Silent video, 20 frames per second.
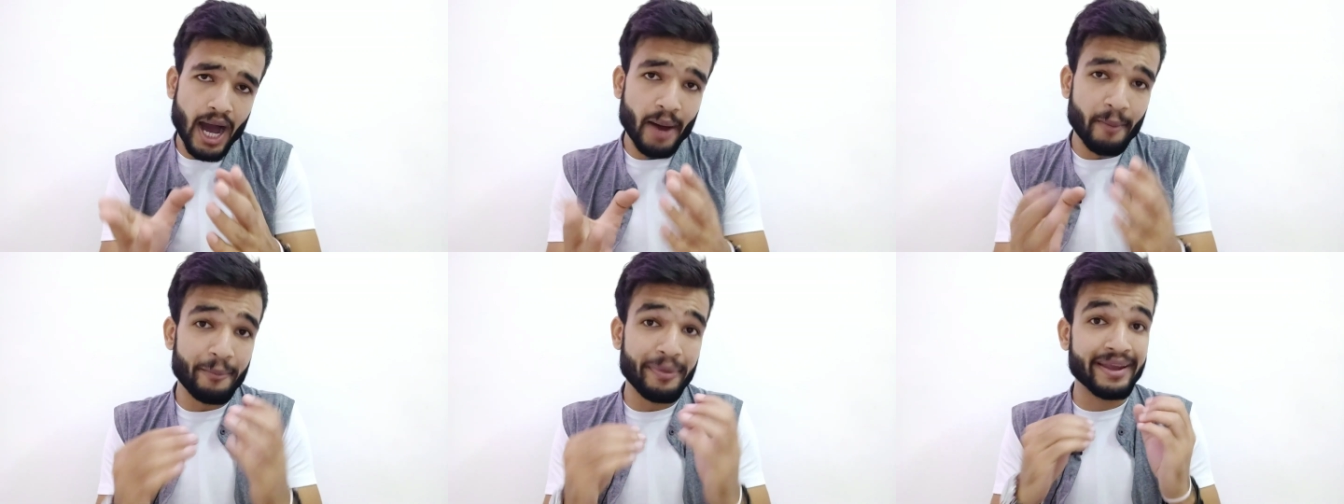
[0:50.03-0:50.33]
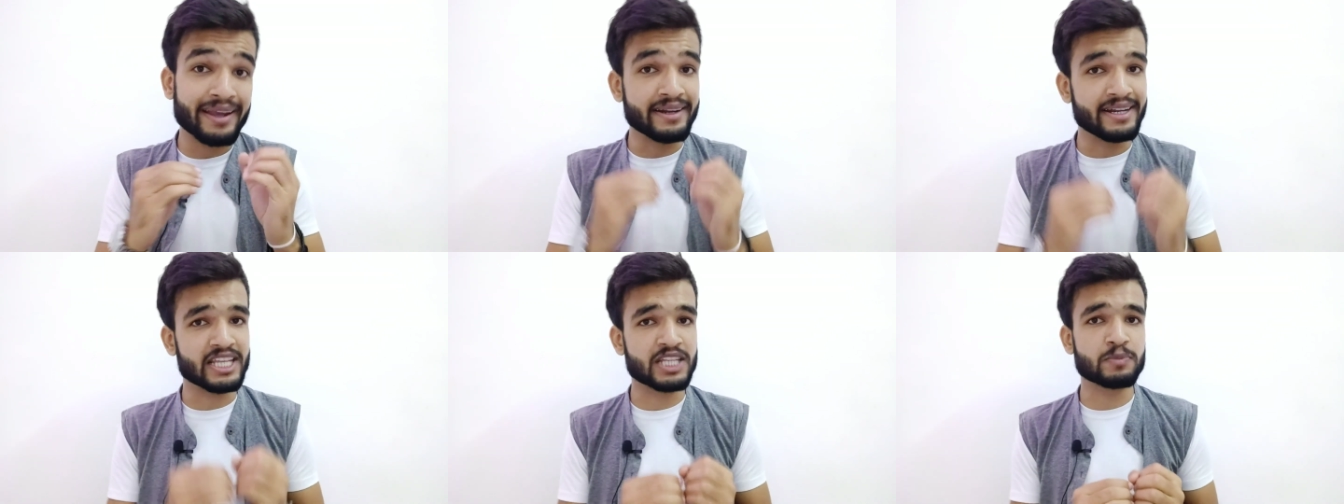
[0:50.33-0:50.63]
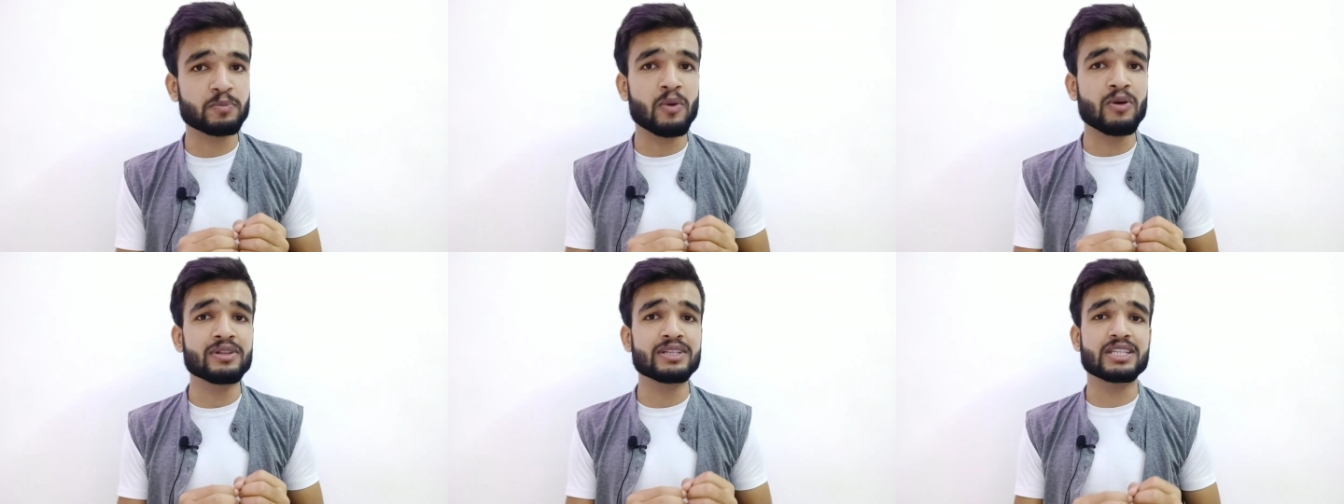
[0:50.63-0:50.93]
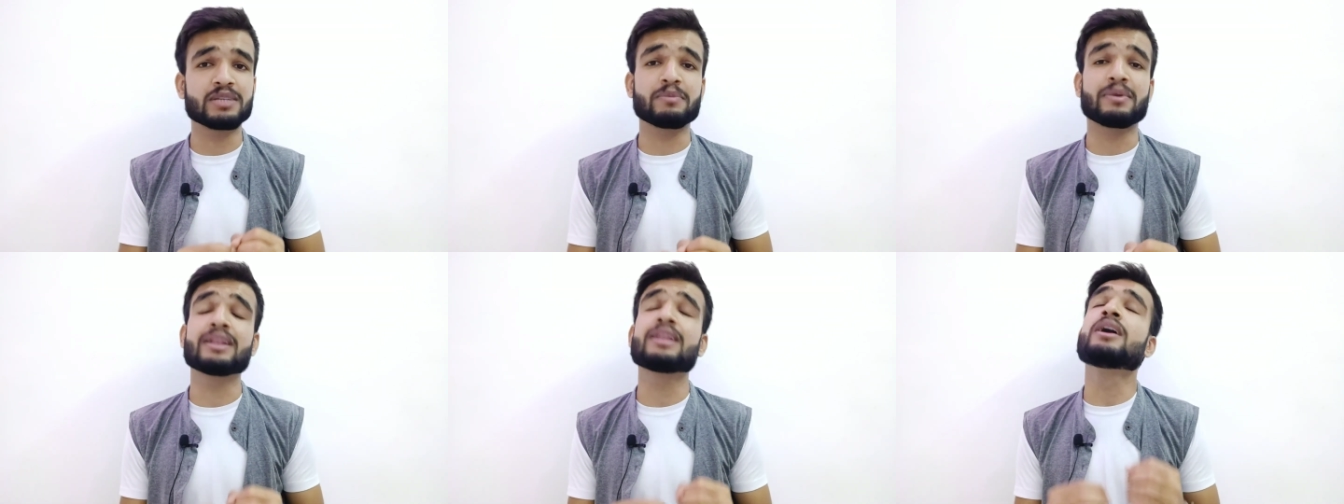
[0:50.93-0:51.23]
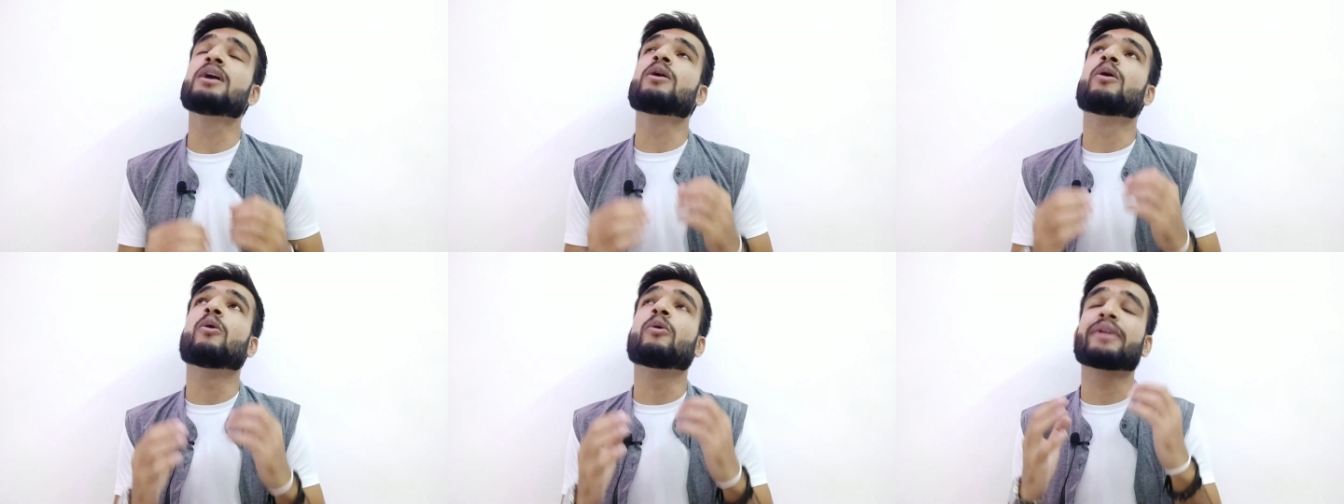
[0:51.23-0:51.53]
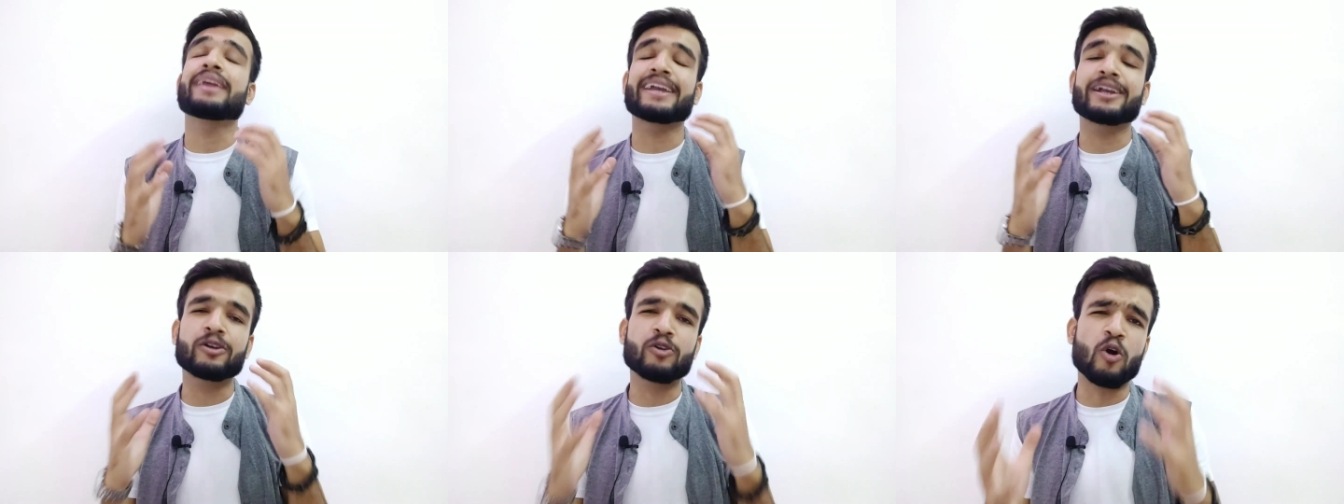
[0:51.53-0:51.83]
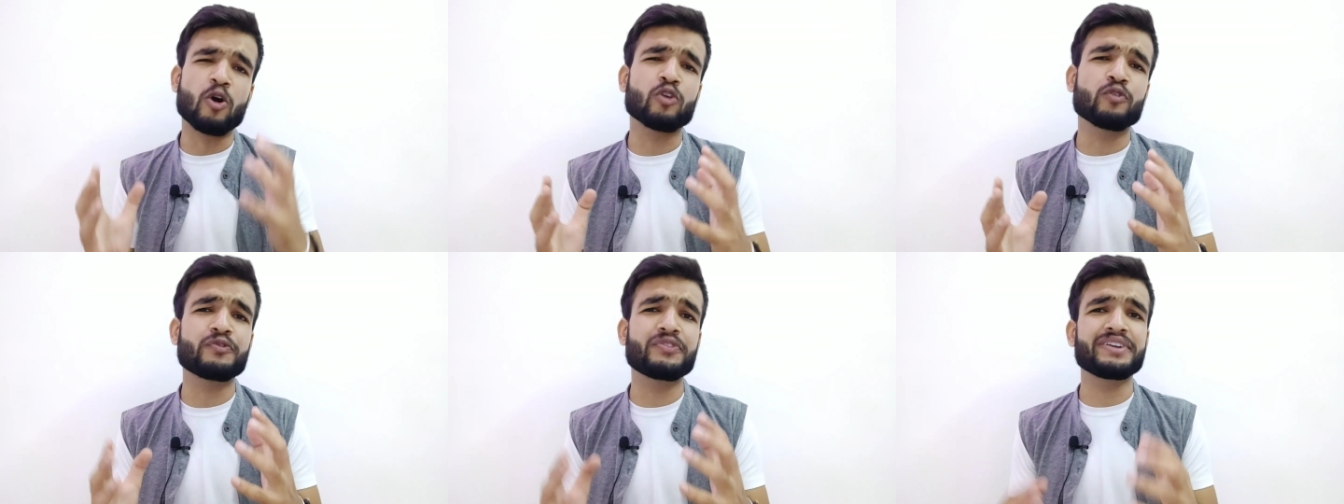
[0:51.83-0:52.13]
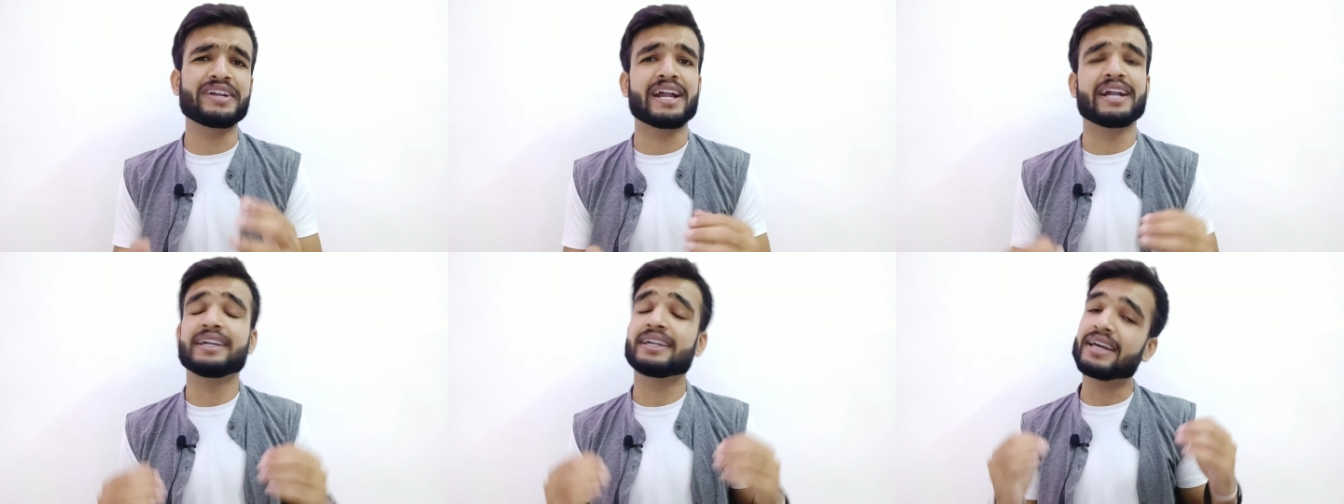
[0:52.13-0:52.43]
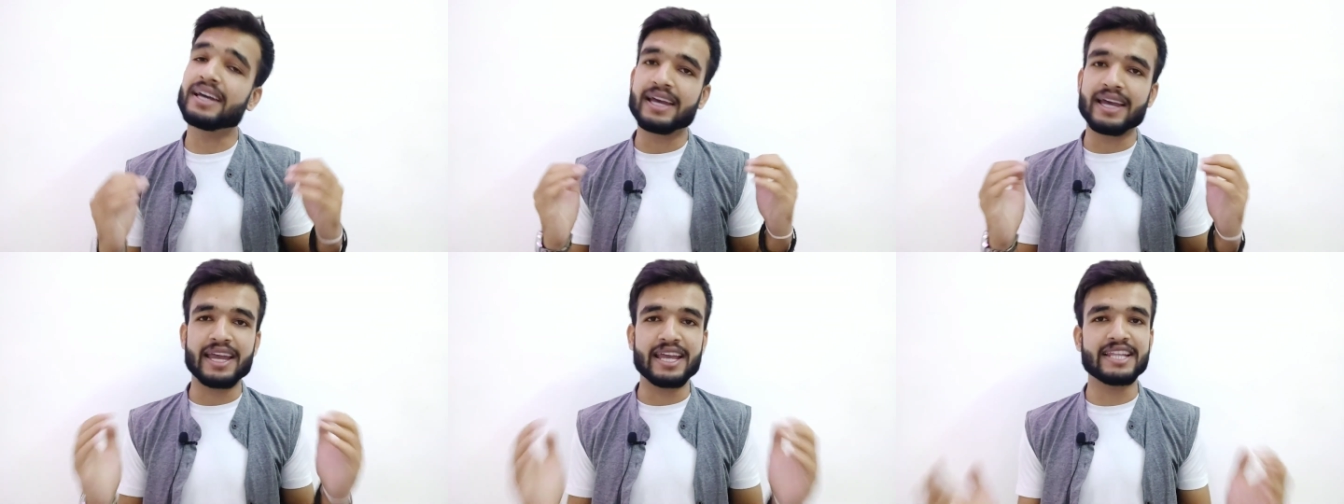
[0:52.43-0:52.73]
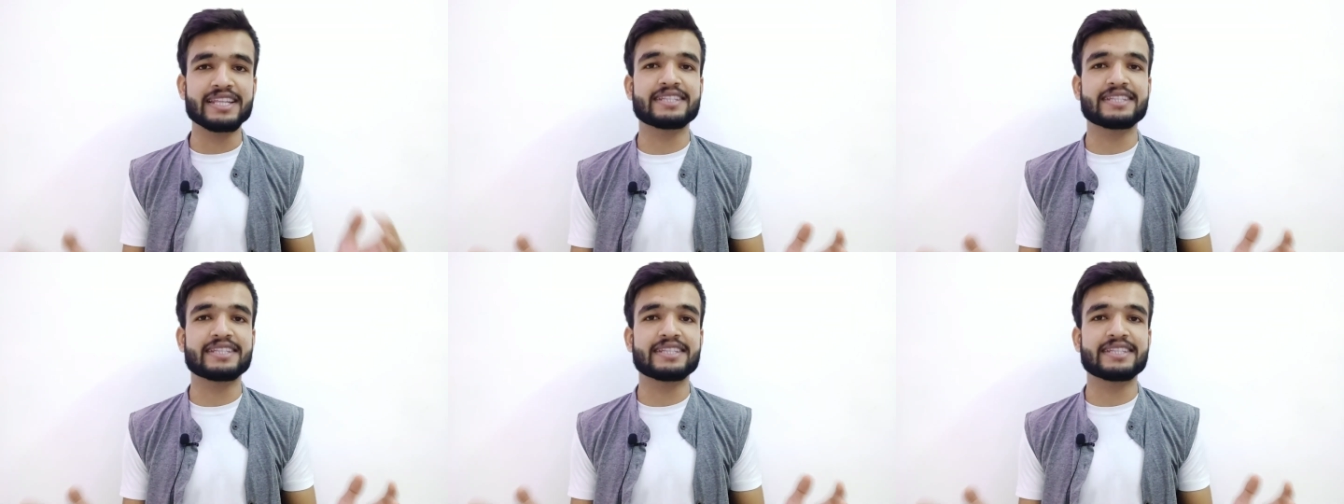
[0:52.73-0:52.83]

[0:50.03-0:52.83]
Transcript: आप एक रिस्पॉन्सिबल और एक कॉन्फिडेंट